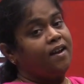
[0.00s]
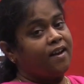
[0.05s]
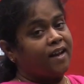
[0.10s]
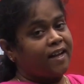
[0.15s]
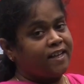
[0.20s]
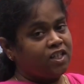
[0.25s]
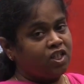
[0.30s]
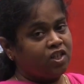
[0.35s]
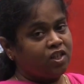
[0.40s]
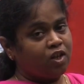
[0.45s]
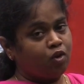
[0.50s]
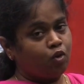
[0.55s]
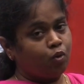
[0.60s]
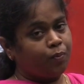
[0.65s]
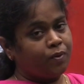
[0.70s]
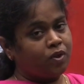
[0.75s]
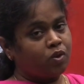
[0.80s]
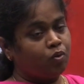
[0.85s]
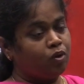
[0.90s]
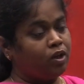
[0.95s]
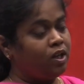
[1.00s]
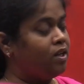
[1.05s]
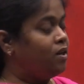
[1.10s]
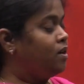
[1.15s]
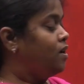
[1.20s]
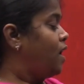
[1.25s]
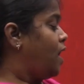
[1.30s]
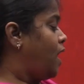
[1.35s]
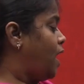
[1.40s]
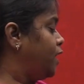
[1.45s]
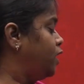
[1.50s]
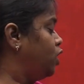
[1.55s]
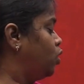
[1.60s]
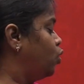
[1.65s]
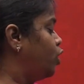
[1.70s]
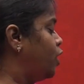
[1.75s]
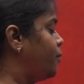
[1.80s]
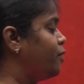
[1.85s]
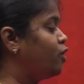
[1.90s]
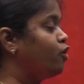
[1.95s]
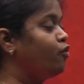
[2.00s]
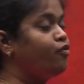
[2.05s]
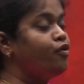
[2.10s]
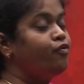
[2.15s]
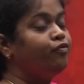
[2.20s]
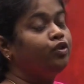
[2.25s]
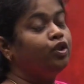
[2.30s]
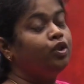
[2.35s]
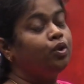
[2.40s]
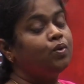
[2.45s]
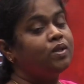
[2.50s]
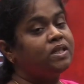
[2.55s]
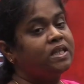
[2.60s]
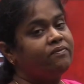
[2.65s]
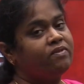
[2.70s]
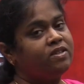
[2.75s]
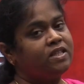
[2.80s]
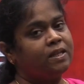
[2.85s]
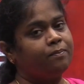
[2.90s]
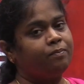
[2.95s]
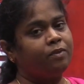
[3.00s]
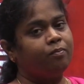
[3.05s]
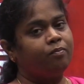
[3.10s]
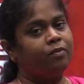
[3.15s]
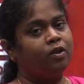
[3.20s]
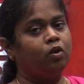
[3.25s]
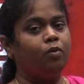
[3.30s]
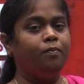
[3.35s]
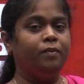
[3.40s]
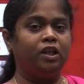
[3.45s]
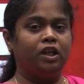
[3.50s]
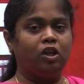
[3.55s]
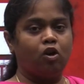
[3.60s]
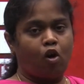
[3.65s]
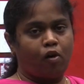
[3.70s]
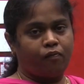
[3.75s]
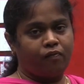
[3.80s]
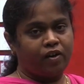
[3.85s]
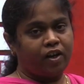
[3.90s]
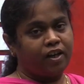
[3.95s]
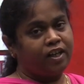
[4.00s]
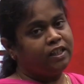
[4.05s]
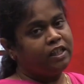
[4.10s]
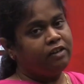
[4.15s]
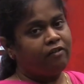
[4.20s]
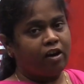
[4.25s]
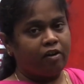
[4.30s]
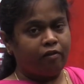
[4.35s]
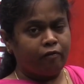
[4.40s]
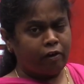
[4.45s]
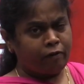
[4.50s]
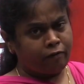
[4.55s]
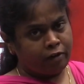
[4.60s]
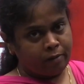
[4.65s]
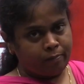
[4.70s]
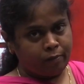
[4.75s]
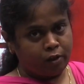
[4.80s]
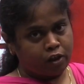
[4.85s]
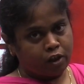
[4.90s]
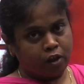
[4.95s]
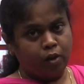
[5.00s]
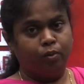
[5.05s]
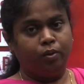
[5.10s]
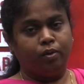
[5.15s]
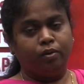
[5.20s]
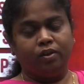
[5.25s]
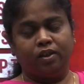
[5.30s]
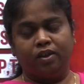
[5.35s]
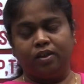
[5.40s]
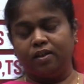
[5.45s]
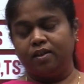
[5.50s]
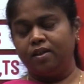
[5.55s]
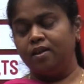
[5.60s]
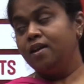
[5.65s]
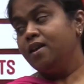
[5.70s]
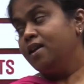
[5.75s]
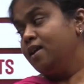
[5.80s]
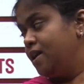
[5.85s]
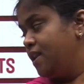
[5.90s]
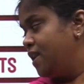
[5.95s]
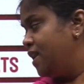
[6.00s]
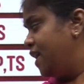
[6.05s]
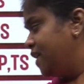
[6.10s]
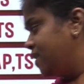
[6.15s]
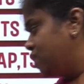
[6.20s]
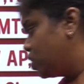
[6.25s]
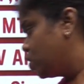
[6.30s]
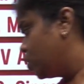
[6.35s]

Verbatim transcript: నైంటీ నైన్ రూపీస్ ఓన్లీ అది కూడా మీకు ఫిఫ్త్ టు సెవెంత్ సెప్టెంబర్లో మీకు ఆఫర్ అనేది అవైలబిలిటీలో ఉంటుందండి నెక్స్ట్